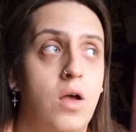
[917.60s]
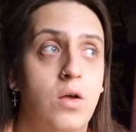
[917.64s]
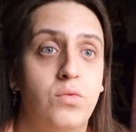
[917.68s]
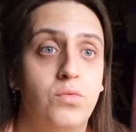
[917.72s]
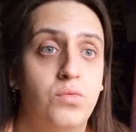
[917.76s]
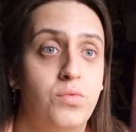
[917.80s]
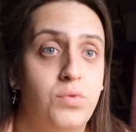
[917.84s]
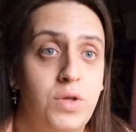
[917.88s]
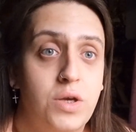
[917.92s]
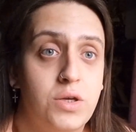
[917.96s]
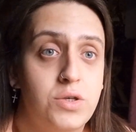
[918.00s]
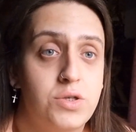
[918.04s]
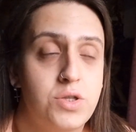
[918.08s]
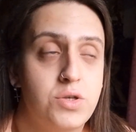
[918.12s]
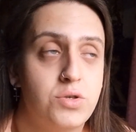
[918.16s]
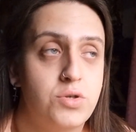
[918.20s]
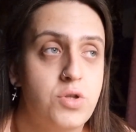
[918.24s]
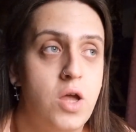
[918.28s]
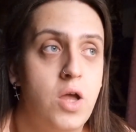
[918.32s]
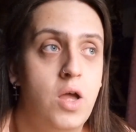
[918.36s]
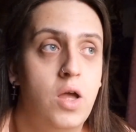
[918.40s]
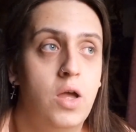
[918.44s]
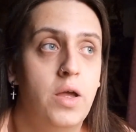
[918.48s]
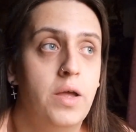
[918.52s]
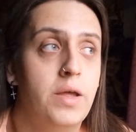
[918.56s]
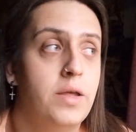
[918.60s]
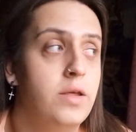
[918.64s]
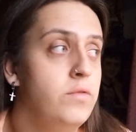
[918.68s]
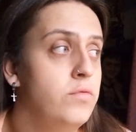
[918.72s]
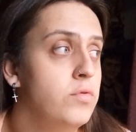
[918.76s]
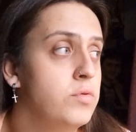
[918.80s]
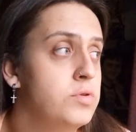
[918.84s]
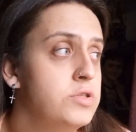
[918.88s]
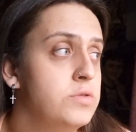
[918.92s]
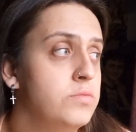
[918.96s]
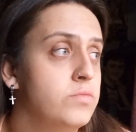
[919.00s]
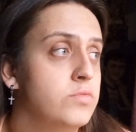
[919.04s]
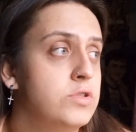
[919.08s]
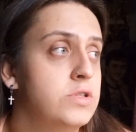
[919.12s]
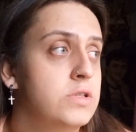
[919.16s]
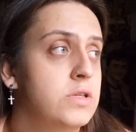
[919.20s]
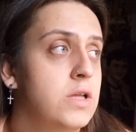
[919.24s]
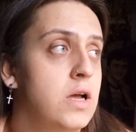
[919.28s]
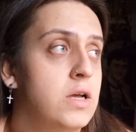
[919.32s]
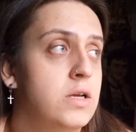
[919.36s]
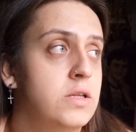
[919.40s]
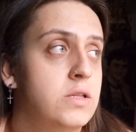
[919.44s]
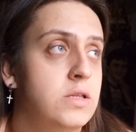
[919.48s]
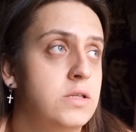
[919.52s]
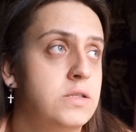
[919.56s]
Ну, я считаю, что... И, в общем, вот
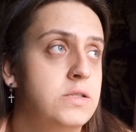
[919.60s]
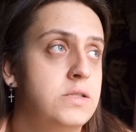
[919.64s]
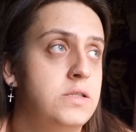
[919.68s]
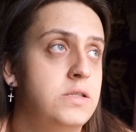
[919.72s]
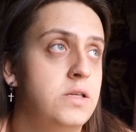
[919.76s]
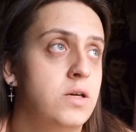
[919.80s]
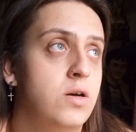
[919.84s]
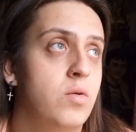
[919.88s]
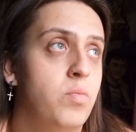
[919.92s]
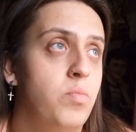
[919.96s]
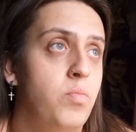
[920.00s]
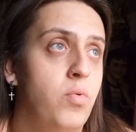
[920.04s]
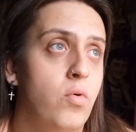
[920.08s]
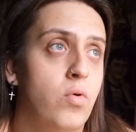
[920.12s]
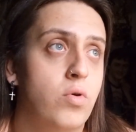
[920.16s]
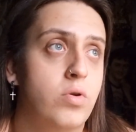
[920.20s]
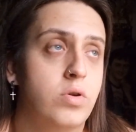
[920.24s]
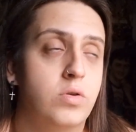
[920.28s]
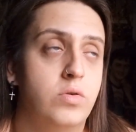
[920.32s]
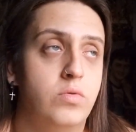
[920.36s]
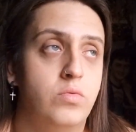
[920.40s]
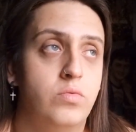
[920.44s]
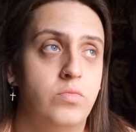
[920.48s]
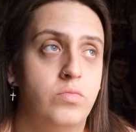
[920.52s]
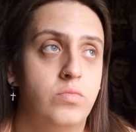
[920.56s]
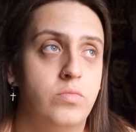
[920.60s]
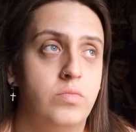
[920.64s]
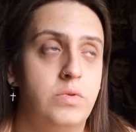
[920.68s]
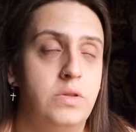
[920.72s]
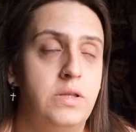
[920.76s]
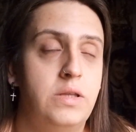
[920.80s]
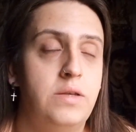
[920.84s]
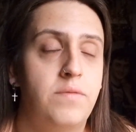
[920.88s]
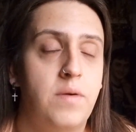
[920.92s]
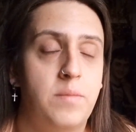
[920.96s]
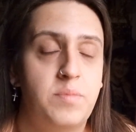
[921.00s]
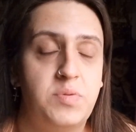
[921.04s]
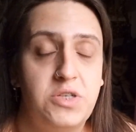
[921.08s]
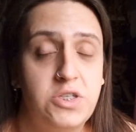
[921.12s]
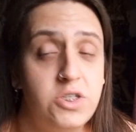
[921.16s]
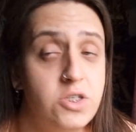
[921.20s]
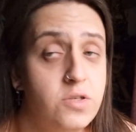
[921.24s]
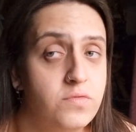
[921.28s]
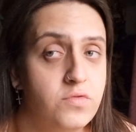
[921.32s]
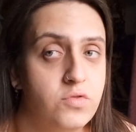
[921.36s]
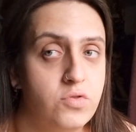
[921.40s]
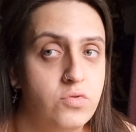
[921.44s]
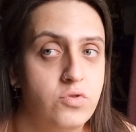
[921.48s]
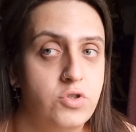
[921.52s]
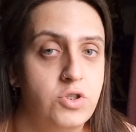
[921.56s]
как-то с тех пор, и, да и
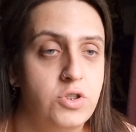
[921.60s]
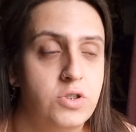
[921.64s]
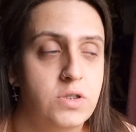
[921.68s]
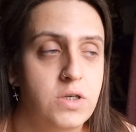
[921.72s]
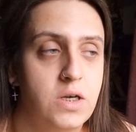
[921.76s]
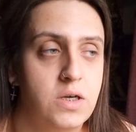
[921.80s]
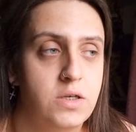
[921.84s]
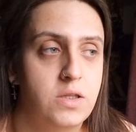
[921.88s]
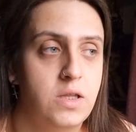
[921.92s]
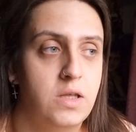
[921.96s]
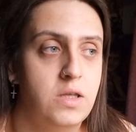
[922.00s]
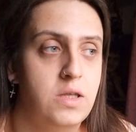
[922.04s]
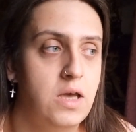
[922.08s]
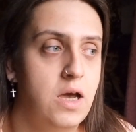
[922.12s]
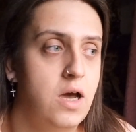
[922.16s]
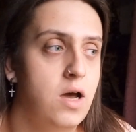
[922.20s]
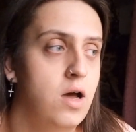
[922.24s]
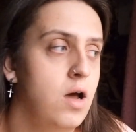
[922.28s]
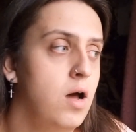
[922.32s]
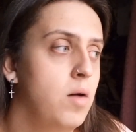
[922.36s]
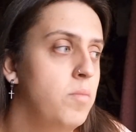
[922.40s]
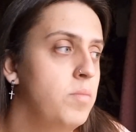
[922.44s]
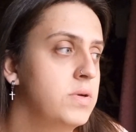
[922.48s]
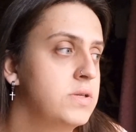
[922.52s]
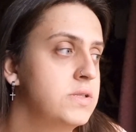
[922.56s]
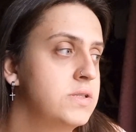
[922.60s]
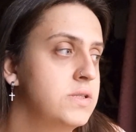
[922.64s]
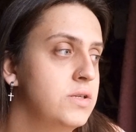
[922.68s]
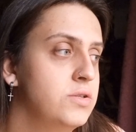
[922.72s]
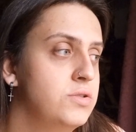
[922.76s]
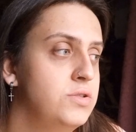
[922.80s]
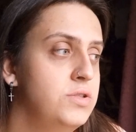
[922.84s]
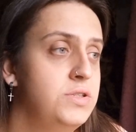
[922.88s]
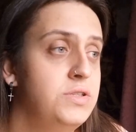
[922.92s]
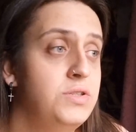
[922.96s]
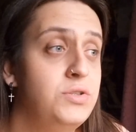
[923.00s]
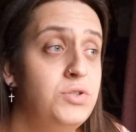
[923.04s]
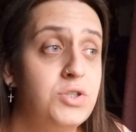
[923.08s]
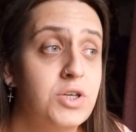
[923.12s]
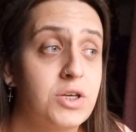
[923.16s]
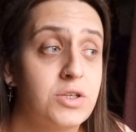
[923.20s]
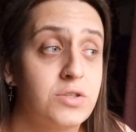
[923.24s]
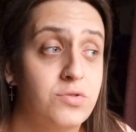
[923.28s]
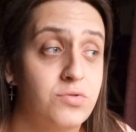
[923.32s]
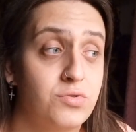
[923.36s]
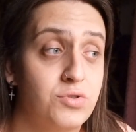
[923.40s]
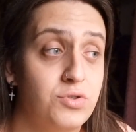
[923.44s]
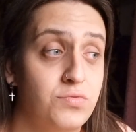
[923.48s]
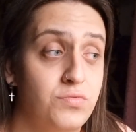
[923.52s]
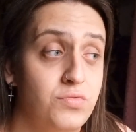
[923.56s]
вообще всю жизнь как-то я опасаюсь. И сейчас
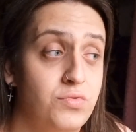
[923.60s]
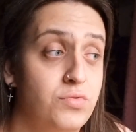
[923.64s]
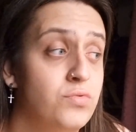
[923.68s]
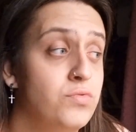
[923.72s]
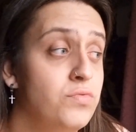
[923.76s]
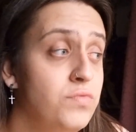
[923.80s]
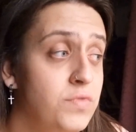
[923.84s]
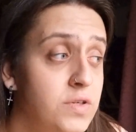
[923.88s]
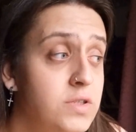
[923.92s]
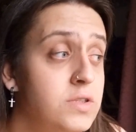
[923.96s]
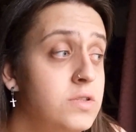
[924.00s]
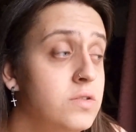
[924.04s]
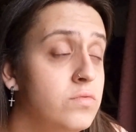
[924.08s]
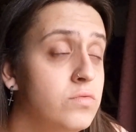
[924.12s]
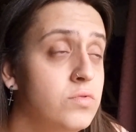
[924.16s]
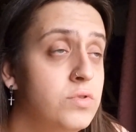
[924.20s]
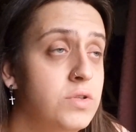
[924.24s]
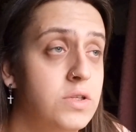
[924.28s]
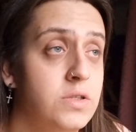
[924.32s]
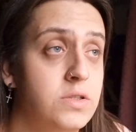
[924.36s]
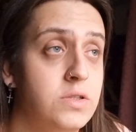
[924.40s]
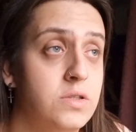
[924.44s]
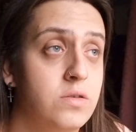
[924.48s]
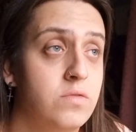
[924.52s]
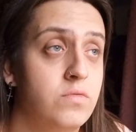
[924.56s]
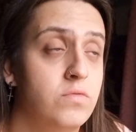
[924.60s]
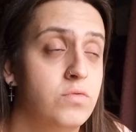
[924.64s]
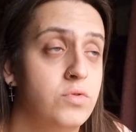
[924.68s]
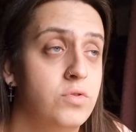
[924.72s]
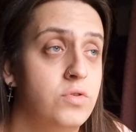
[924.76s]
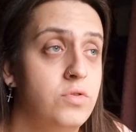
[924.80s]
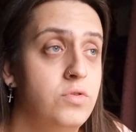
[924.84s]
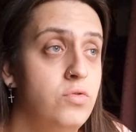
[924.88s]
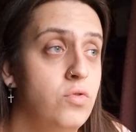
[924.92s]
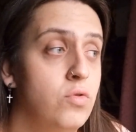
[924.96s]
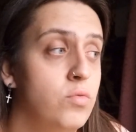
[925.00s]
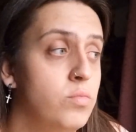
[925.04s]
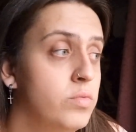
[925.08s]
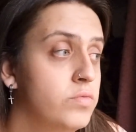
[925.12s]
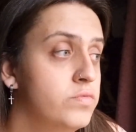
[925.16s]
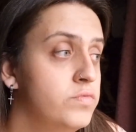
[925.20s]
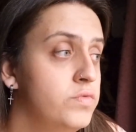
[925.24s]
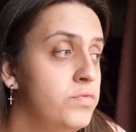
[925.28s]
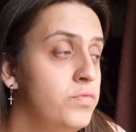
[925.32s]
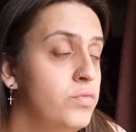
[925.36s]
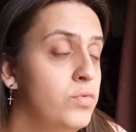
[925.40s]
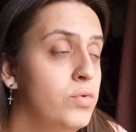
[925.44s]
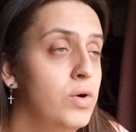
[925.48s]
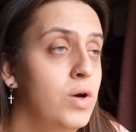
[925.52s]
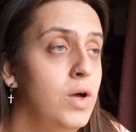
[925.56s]
тоже вот увидел вот этих вот гномов
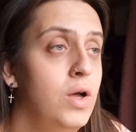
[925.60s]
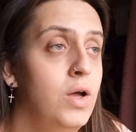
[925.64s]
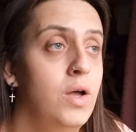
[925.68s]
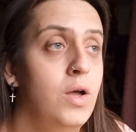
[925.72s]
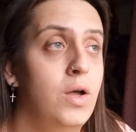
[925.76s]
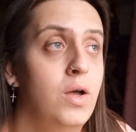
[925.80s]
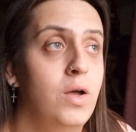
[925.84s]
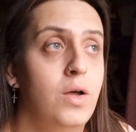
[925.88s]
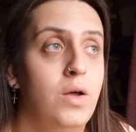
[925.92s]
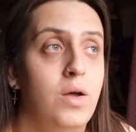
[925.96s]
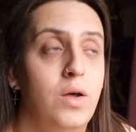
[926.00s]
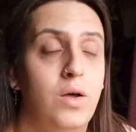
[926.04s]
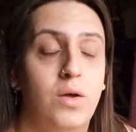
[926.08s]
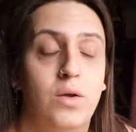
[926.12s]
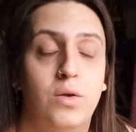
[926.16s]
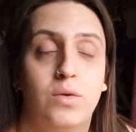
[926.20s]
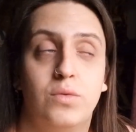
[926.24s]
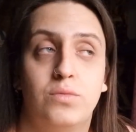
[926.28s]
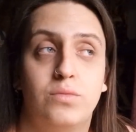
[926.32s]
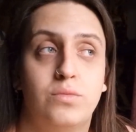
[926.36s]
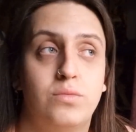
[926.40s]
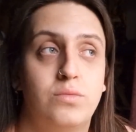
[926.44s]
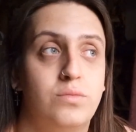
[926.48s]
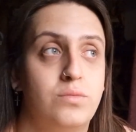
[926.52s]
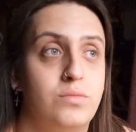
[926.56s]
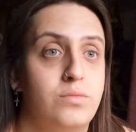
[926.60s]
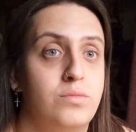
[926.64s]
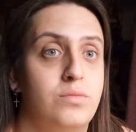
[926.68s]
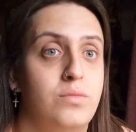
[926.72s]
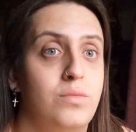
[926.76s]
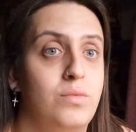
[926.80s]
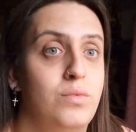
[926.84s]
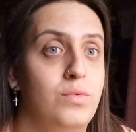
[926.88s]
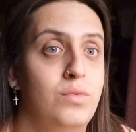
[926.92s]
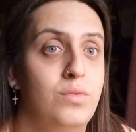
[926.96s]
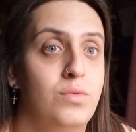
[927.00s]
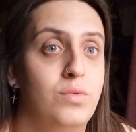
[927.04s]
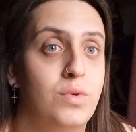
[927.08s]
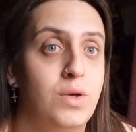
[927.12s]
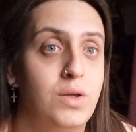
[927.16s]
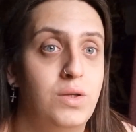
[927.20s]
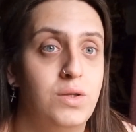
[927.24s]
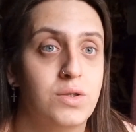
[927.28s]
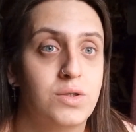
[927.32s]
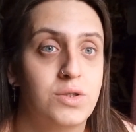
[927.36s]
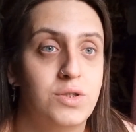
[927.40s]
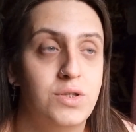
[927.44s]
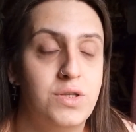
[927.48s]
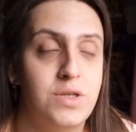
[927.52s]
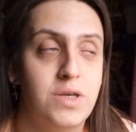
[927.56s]
двух. Ну,
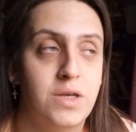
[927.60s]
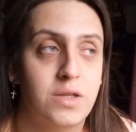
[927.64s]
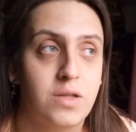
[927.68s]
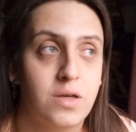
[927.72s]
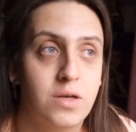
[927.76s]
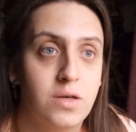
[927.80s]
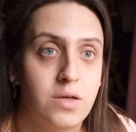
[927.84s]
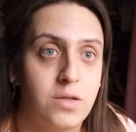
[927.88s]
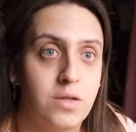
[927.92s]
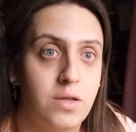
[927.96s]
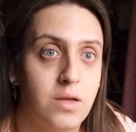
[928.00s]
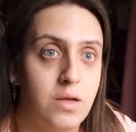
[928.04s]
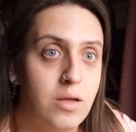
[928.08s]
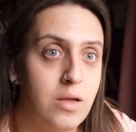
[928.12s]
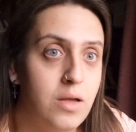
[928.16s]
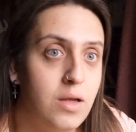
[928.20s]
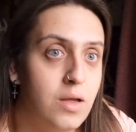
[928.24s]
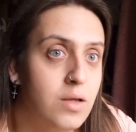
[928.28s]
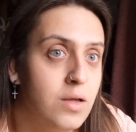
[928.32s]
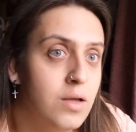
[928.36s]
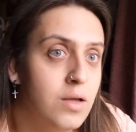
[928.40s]
конечно, я так это...